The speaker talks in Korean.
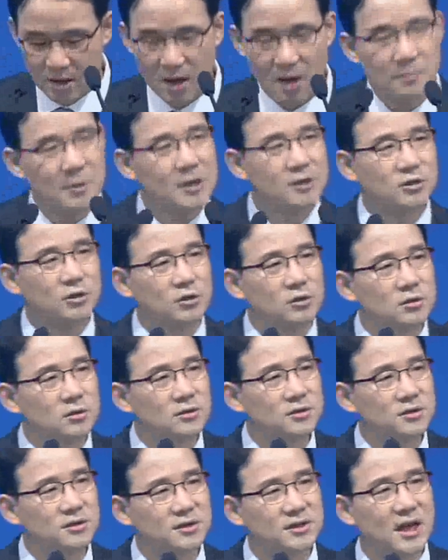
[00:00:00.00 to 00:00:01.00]
아마
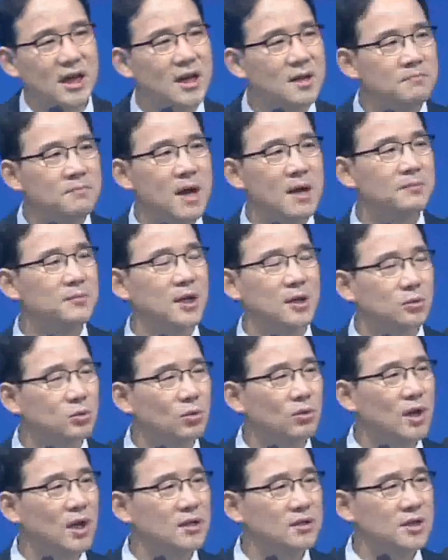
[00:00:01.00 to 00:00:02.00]
그거는 사람 마음 다
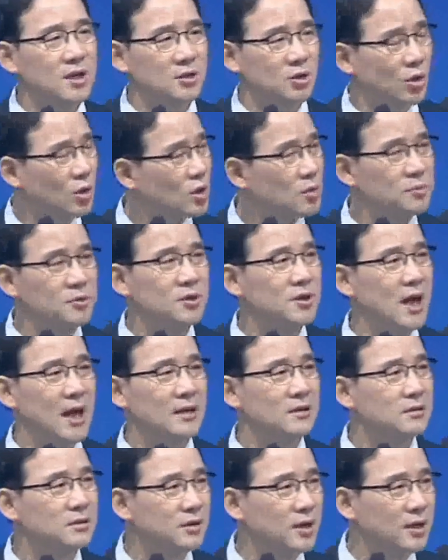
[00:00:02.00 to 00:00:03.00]
똑같지 않아요. 여러분은
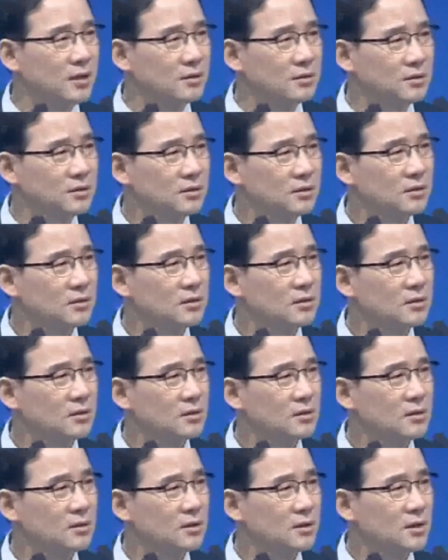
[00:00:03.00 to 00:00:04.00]
안 그래요?
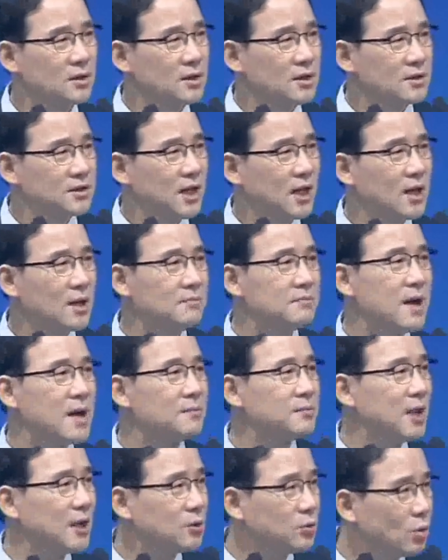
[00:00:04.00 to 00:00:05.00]
사람
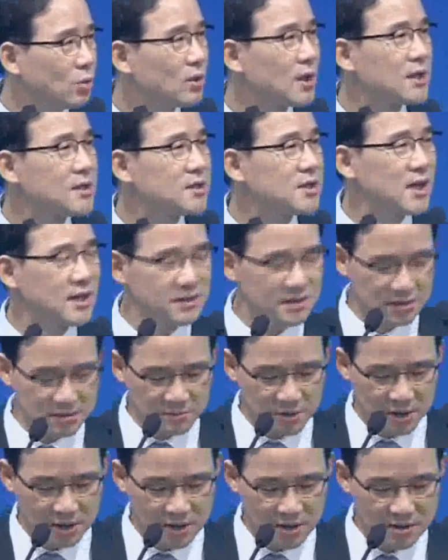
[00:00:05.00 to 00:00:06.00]
마음 다 똑같지
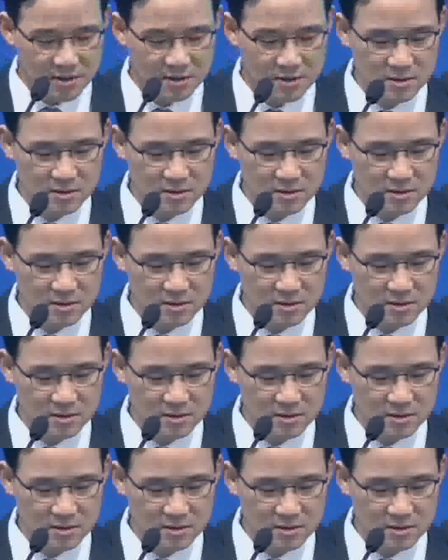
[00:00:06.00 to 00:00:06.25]
않습니까?